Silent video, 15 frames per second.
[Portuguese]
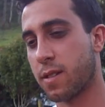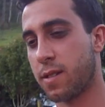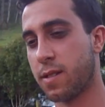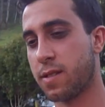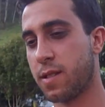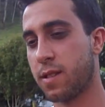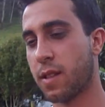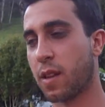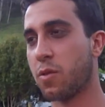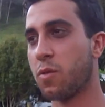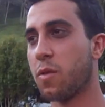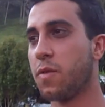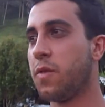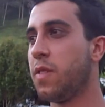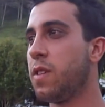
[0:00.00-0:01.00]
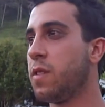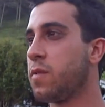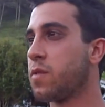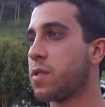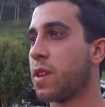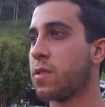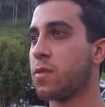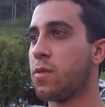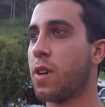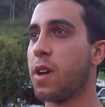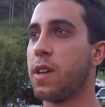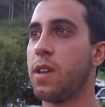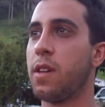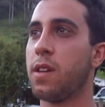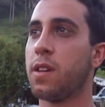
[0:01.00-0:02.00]
que se está tudo vivo, está tudo
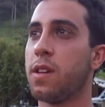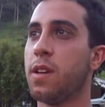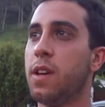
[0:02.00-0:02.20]
aí,